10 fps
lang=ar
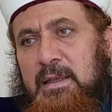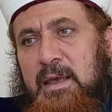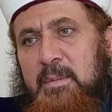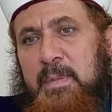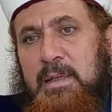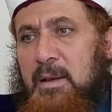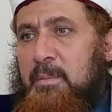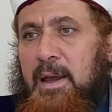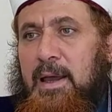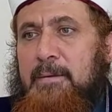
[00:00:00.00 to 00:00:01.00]
الأئمة
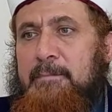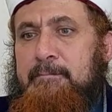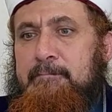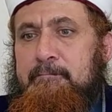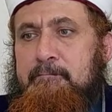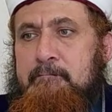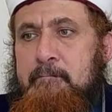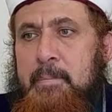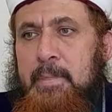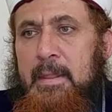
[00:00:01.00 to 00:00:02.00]
الأربعة
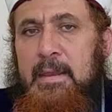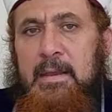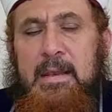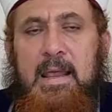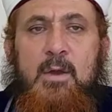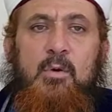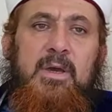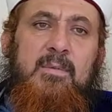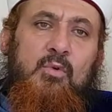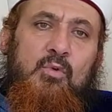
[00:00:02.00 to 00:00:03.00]
لا
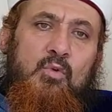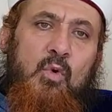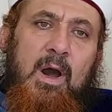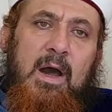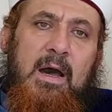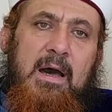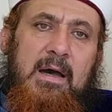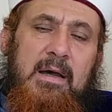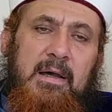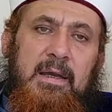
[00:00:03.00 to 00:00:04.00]
يقيم
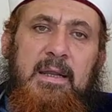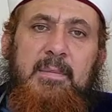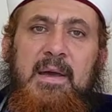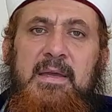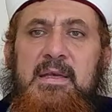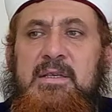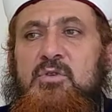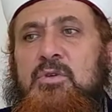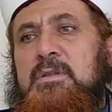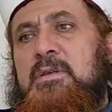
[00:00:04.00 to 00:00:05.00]
ركوعها حينما
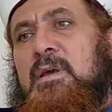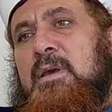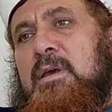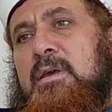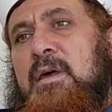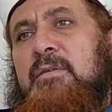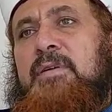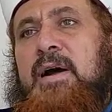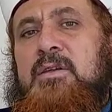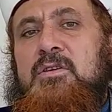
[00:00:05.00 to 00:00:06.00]
يسجد
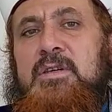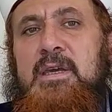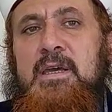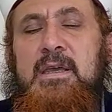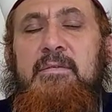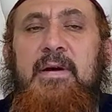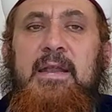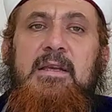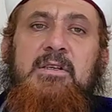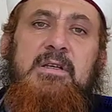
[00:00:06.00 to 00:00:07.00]
يرفع رجليه
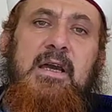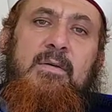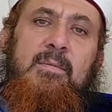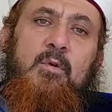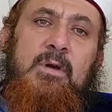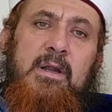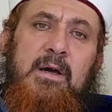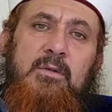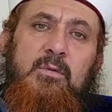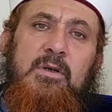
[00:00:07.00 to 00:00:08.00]
يفعل أشياء
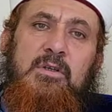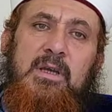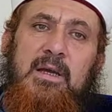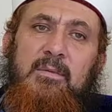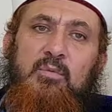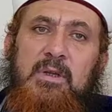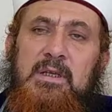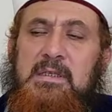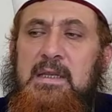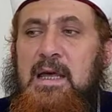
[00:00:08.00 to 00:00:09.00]
ومنكرات وأشياء تبطل
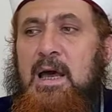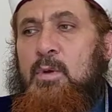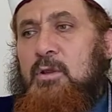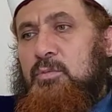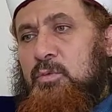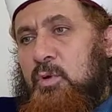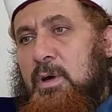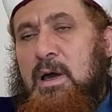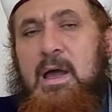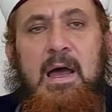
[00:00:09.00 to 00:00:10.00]
الصلاة أو لا
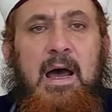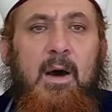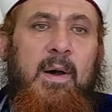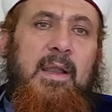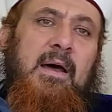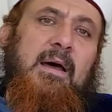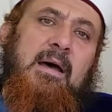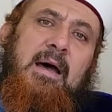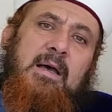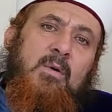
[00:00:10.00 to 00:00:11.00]
تبطلها أو على
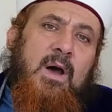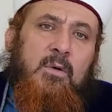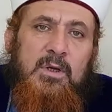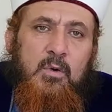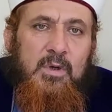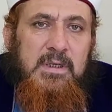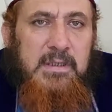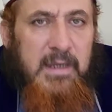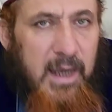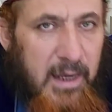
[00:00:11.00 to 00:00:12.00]
أو, أو تكون
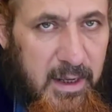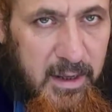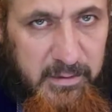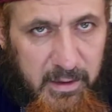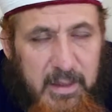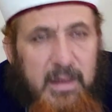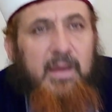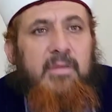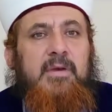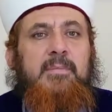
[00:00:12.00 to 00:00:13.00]
الصلاة على خطر
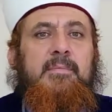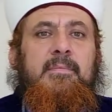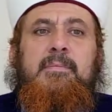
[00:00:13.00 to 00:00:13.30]
عظيم